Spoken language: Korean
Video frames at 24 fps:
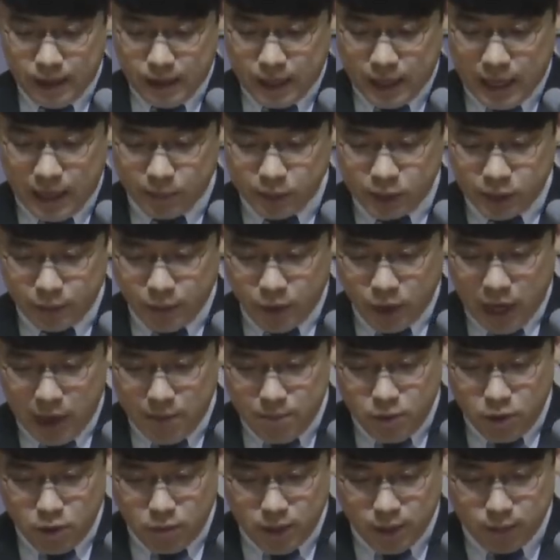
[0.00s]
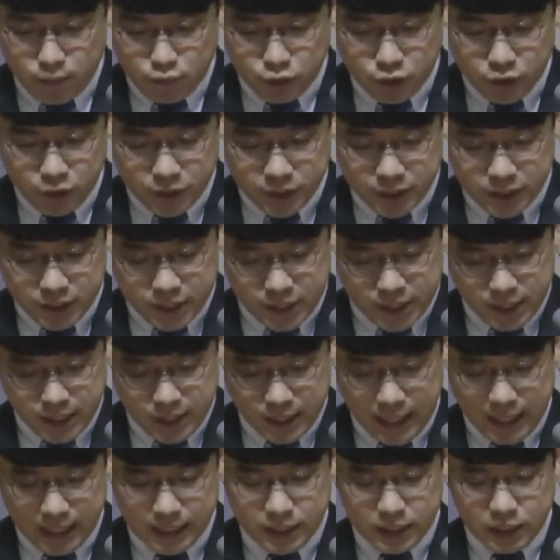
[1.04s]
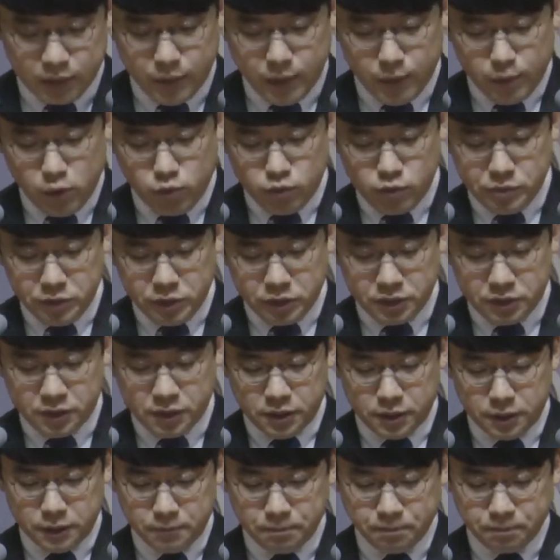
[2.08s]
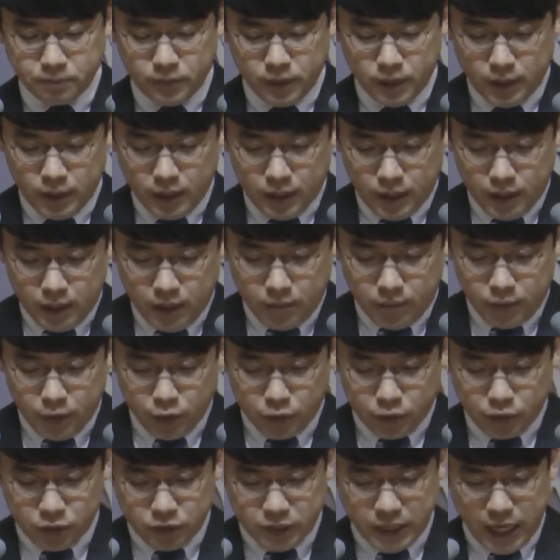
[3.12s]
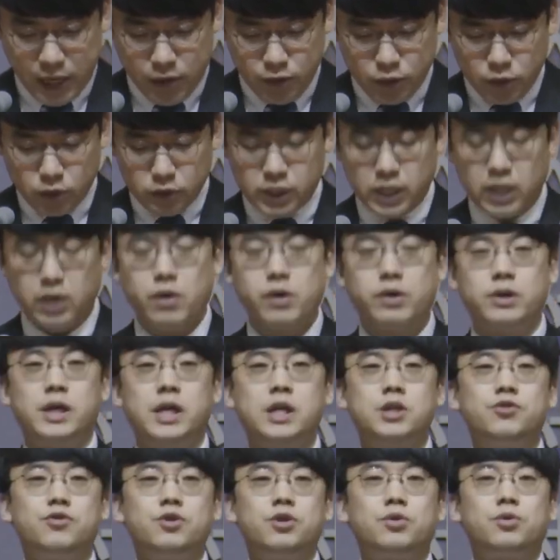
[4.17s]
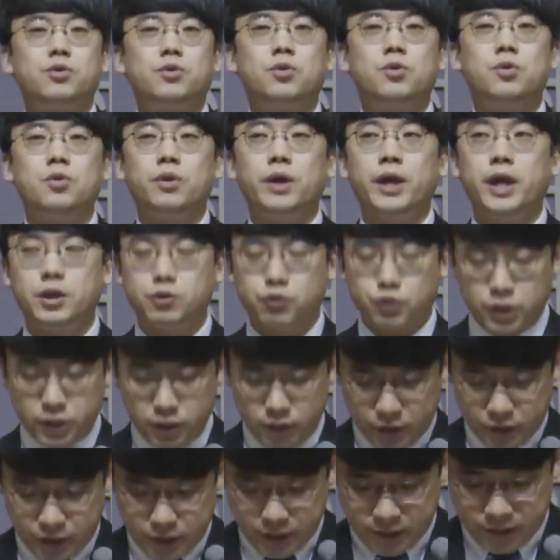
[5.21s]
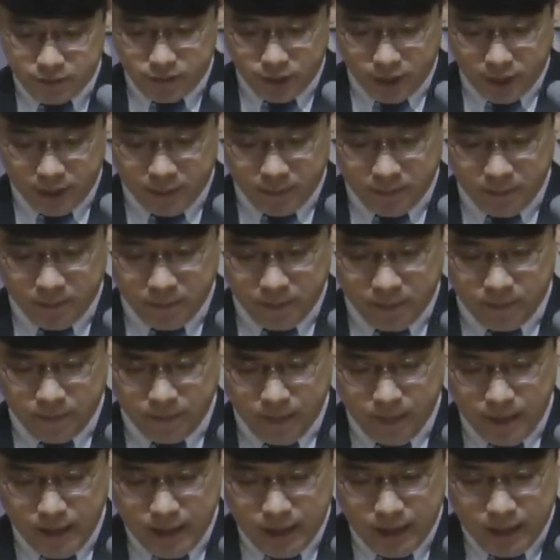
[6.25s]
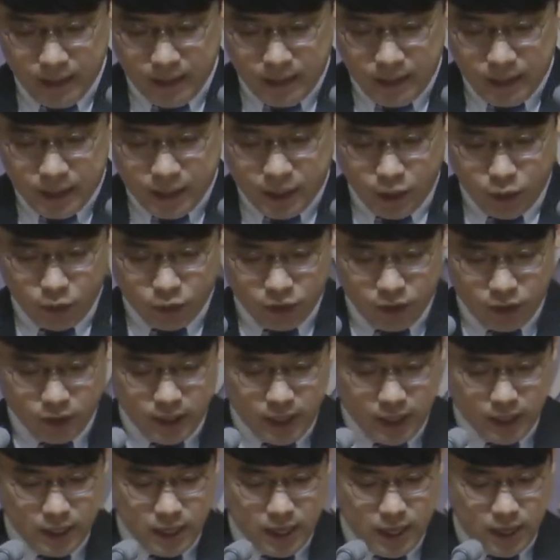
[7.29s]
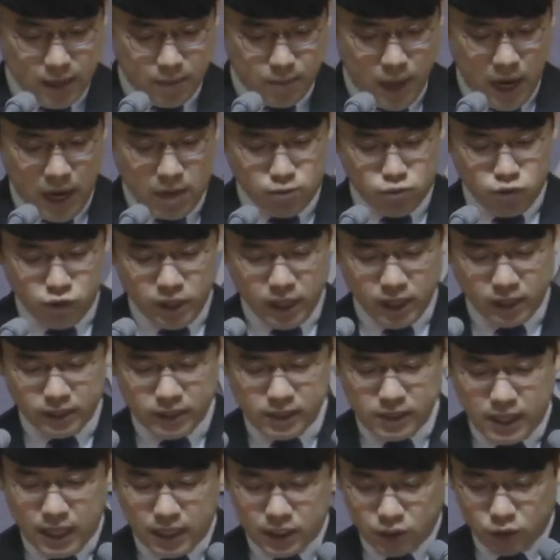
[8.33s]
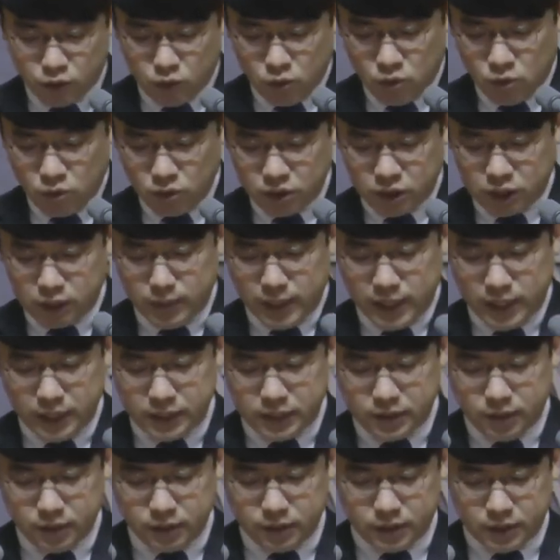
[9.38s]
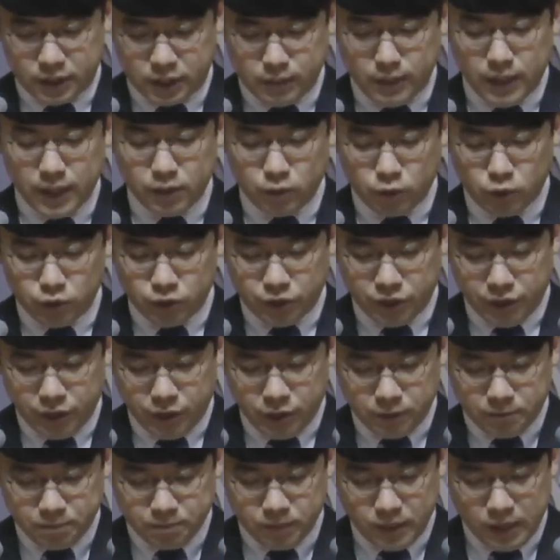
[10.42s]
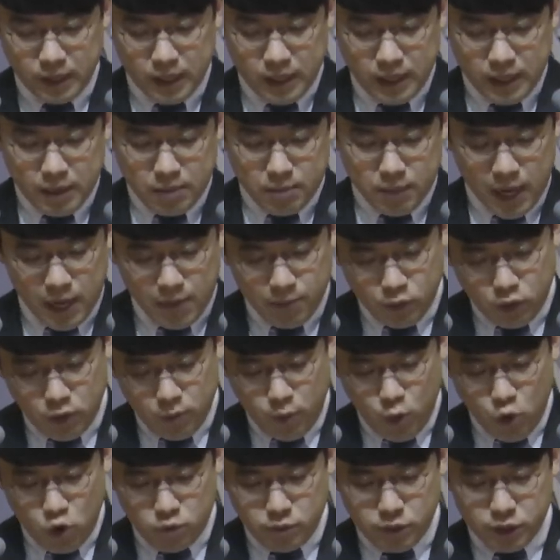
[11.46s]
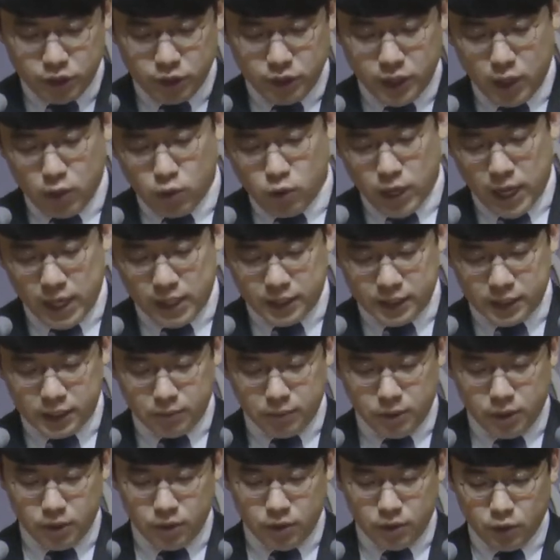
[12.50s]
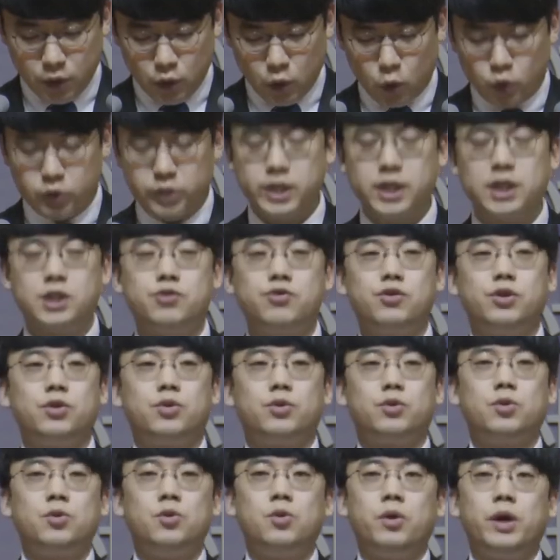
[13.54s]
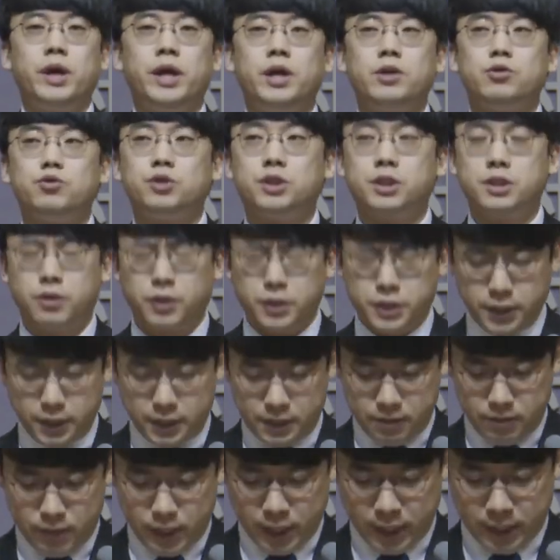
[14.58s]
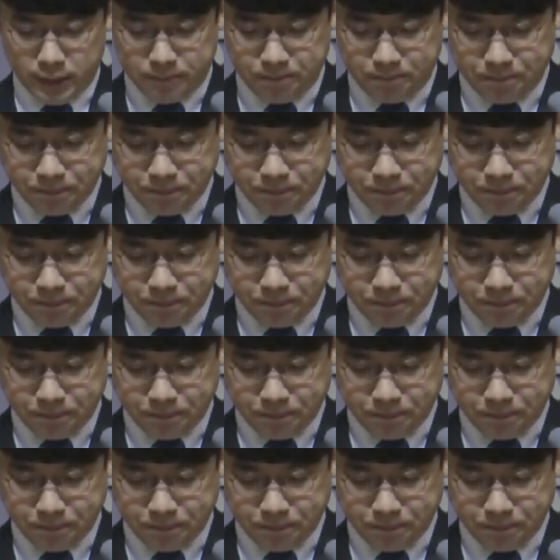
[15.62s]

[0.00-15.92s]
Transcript: 감시병 한 명만 붙여진 채 한 집에 머물면서 비교적 자유로운 생활을 할 수 있도록 해 주신 것이었습니다. 그리고 더 나아가 방문객들까지도 집안에서 집안으로 들여 마음껏 복음을 전하고 가르치며 교제할 수 있도록 해 주신 것이었습니다.